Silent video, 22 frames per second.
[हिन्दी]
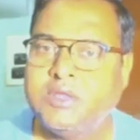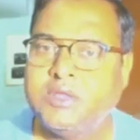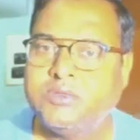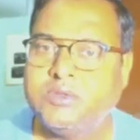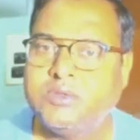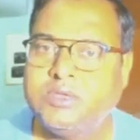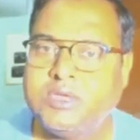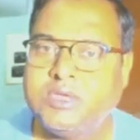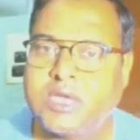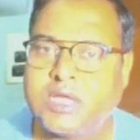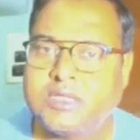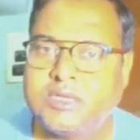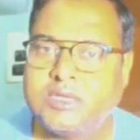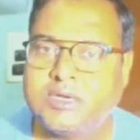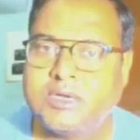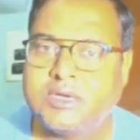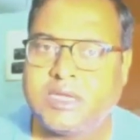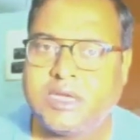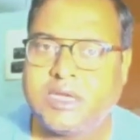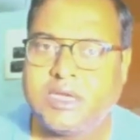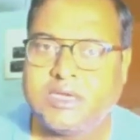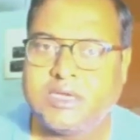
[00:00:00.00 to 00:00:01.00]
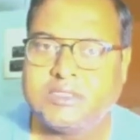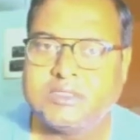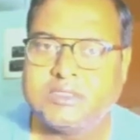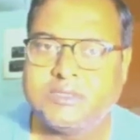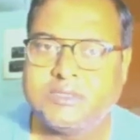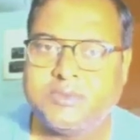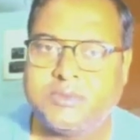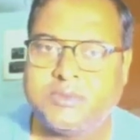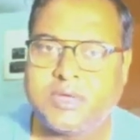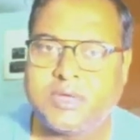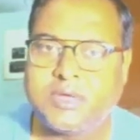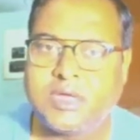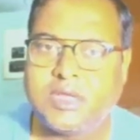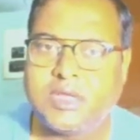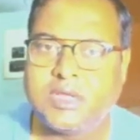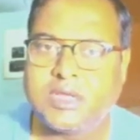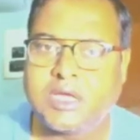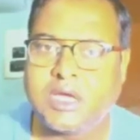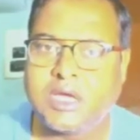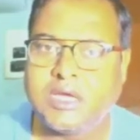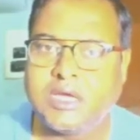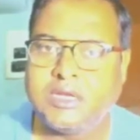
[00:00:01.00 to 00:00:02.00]
तो याद रखना है जब हम
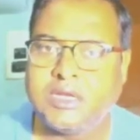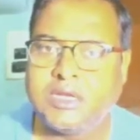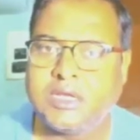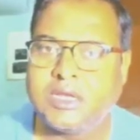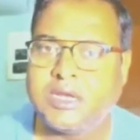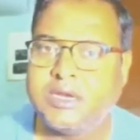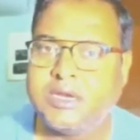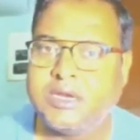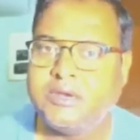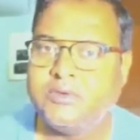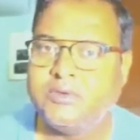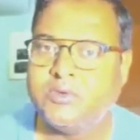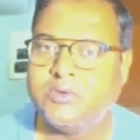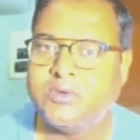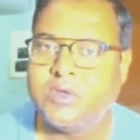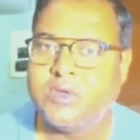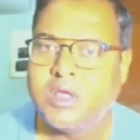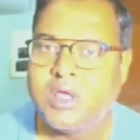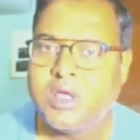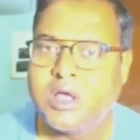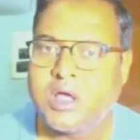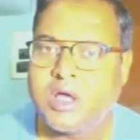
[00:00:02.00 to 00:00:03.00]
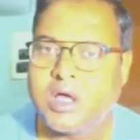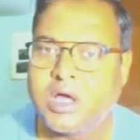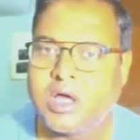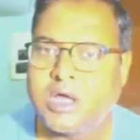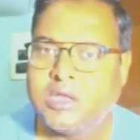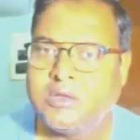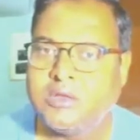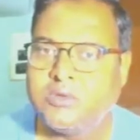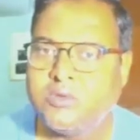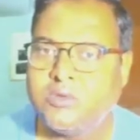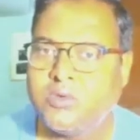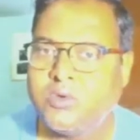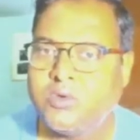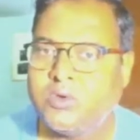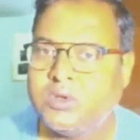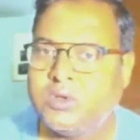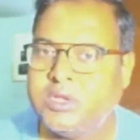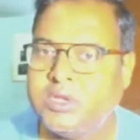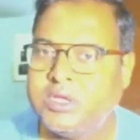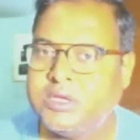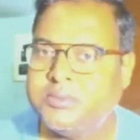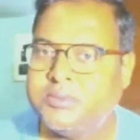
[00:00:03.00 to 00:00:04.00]
अल्काइल हलाइड को
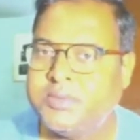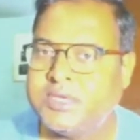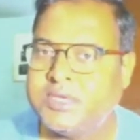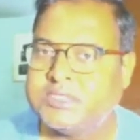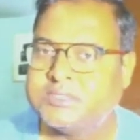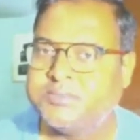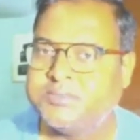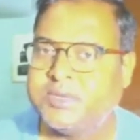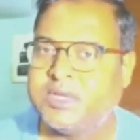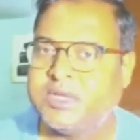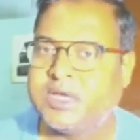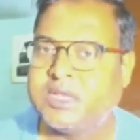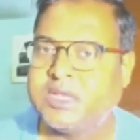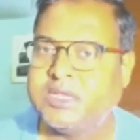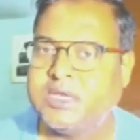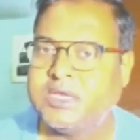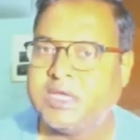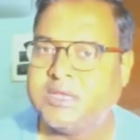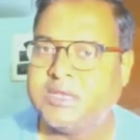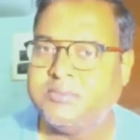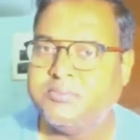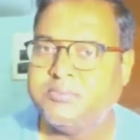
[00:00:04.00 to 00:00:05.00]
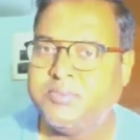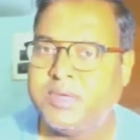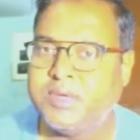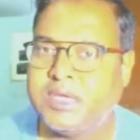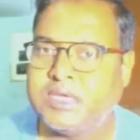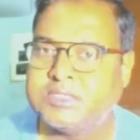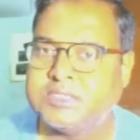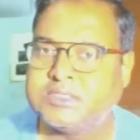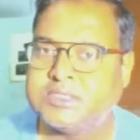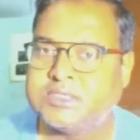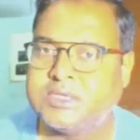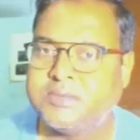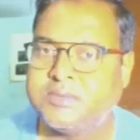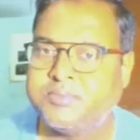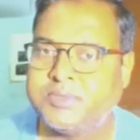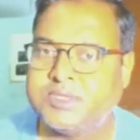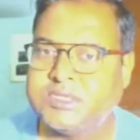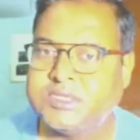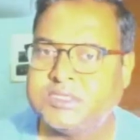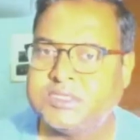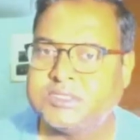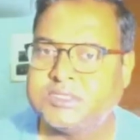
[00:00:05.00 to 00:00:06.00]
अल्कोहलिक बेस में डालेंगे यानी बेस के
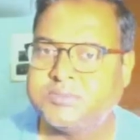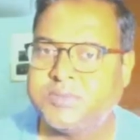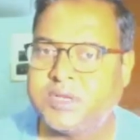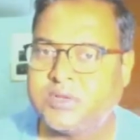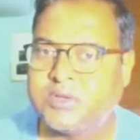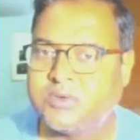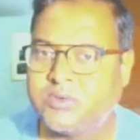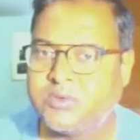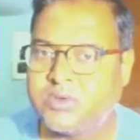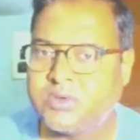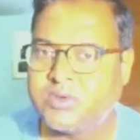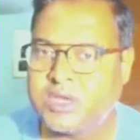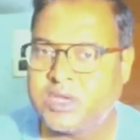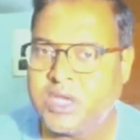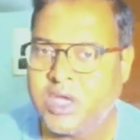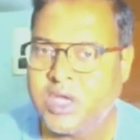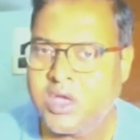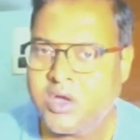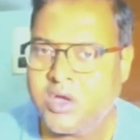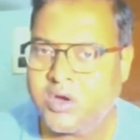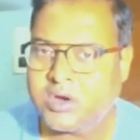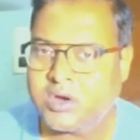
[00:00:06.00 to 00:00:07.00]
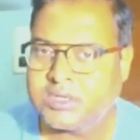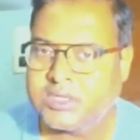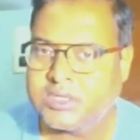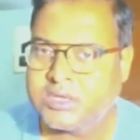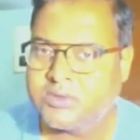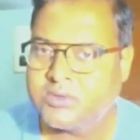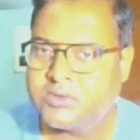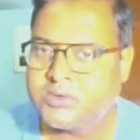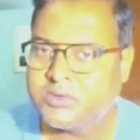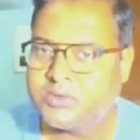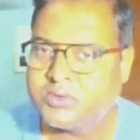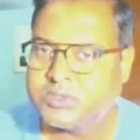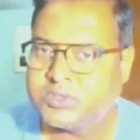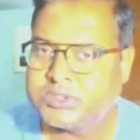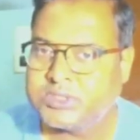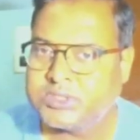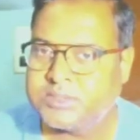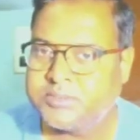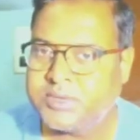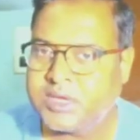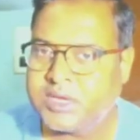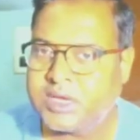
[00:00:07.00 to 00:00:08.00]
प्रेजेंस में रखोगे और देखो
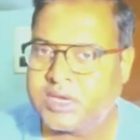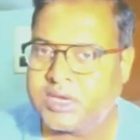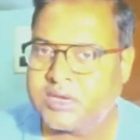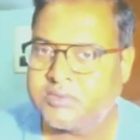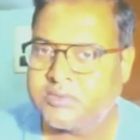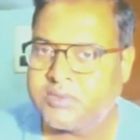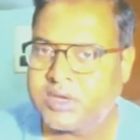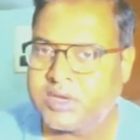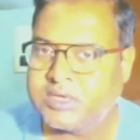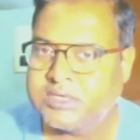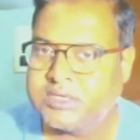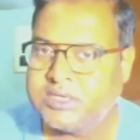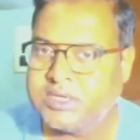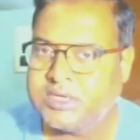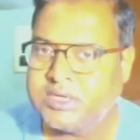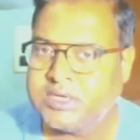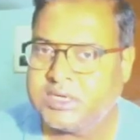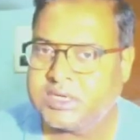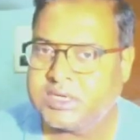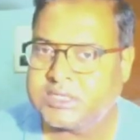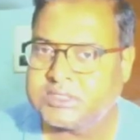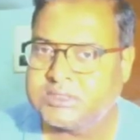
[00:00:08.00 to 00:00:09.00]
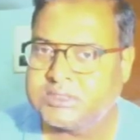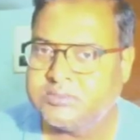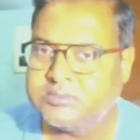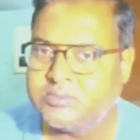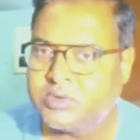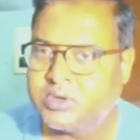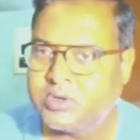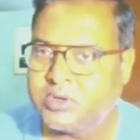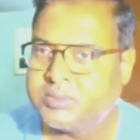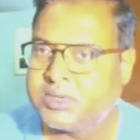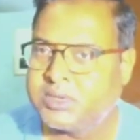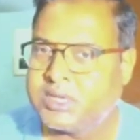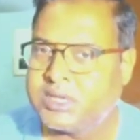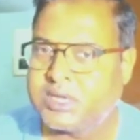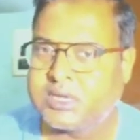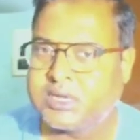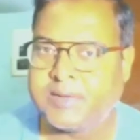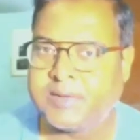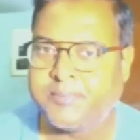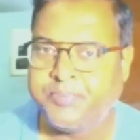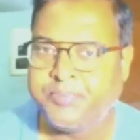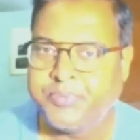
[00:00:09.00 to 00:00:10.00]
क्वेश्चन में अगर वहां हीट का सिंबल बना
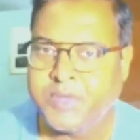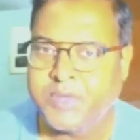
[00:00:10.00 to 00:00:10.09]
रहे